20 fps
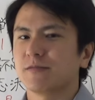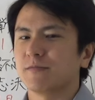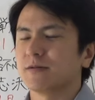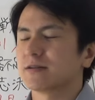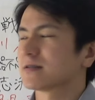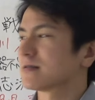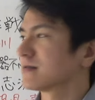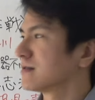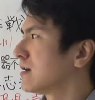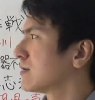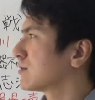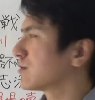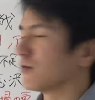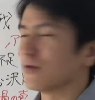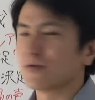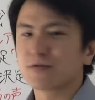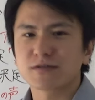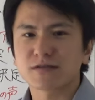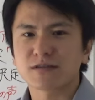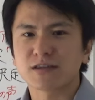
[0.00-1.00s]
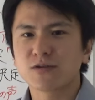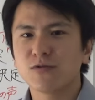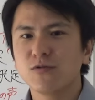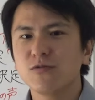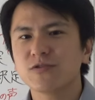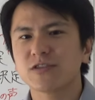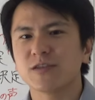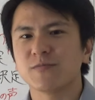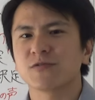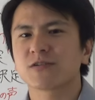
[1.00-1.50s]
てますなんと日
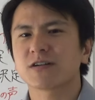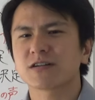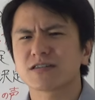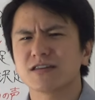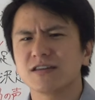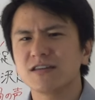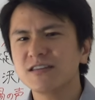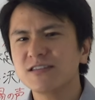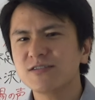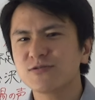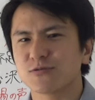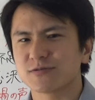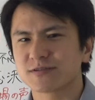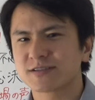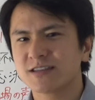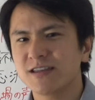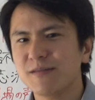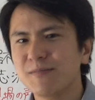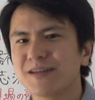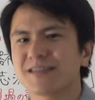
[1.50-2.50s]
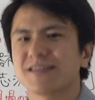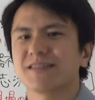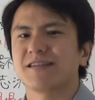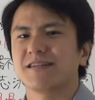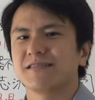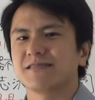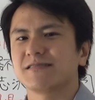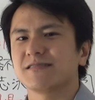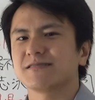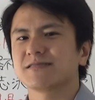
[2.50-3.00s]
本って昔インド攻めて
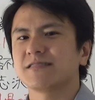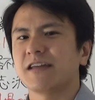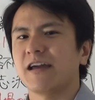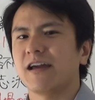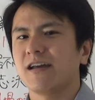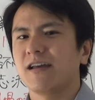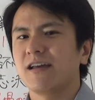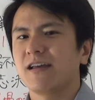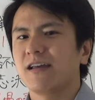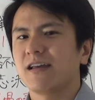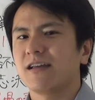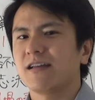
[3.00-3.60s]
たんですね